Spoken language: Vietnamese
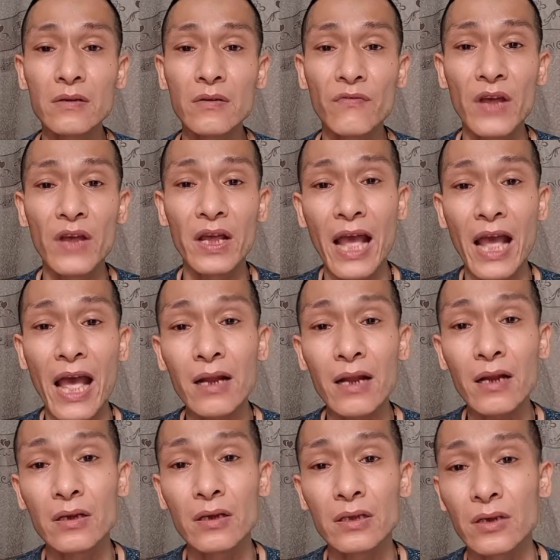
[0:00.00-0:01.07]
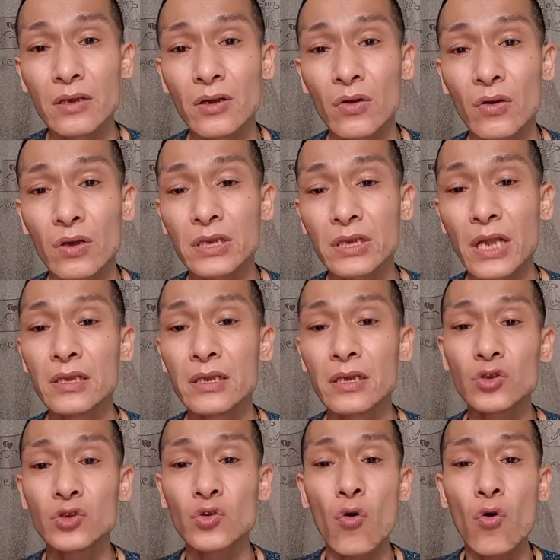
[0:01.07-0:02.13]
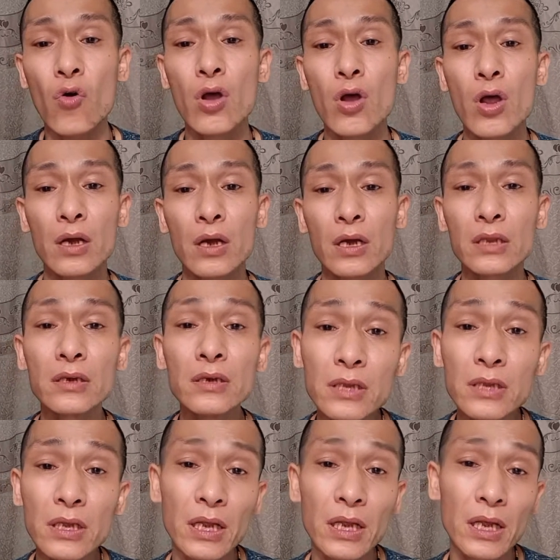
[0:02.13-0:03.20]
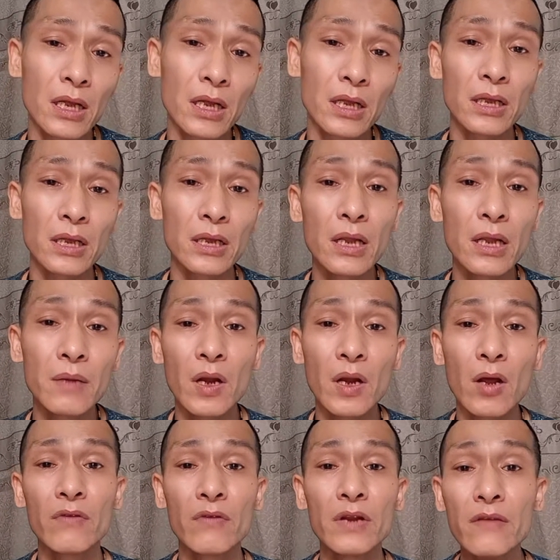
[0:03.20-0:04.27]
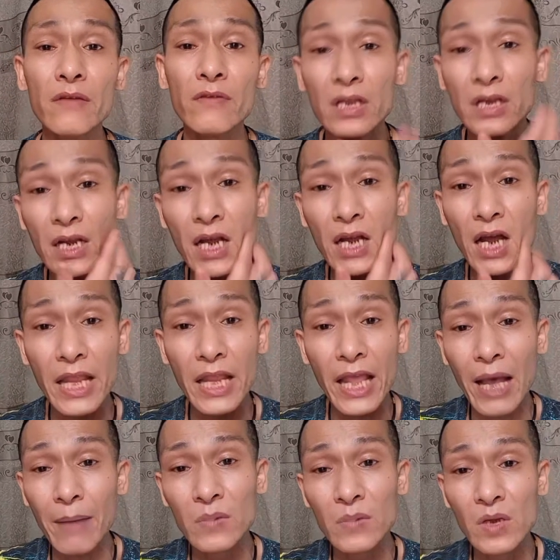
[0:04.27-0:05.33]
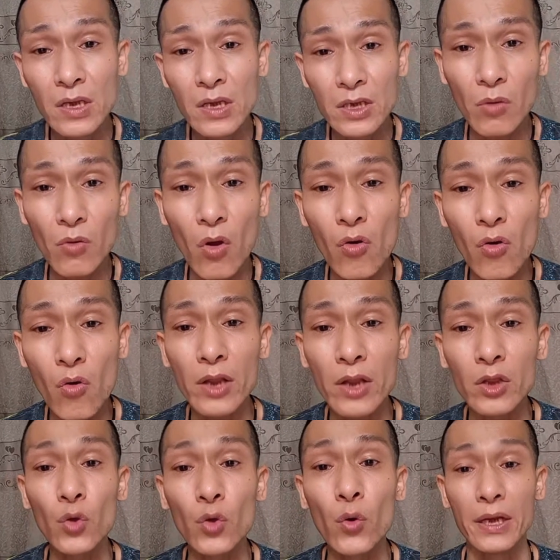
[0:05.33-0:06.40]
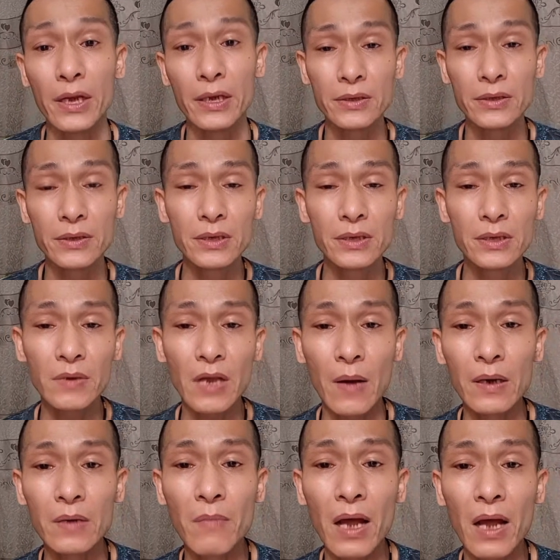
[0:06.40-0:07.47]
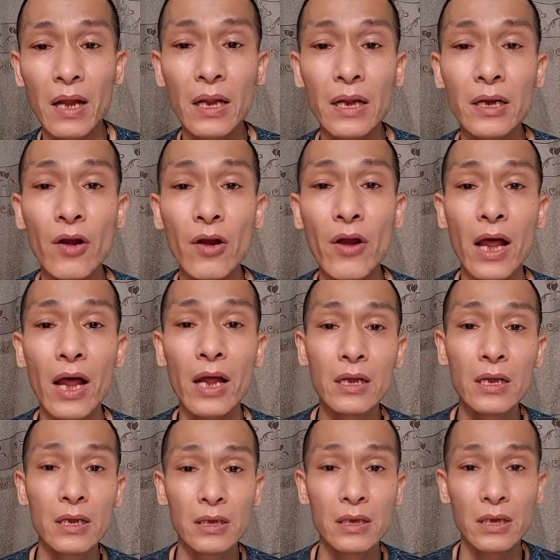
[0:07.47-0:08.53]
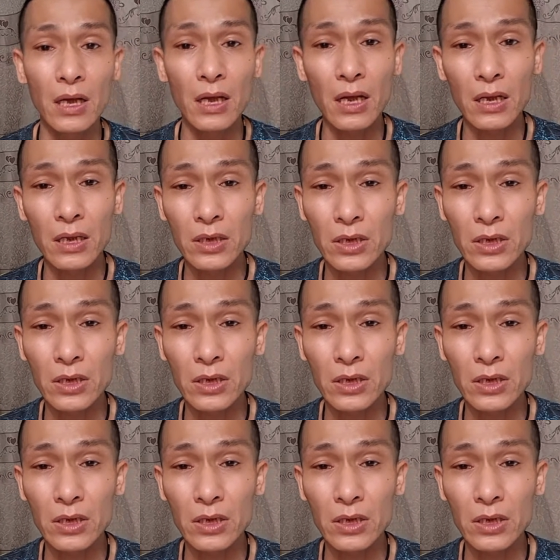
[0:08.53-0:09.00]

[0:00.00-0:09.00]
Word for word: cứ về cá người ta cứ ở được cái tranh những cái chỗ các thứ thì, thì à, tế liên bắt đầu mới đi với những người anh em trong đó có anh Tiếu cảm ơn bạn lân cao đá à,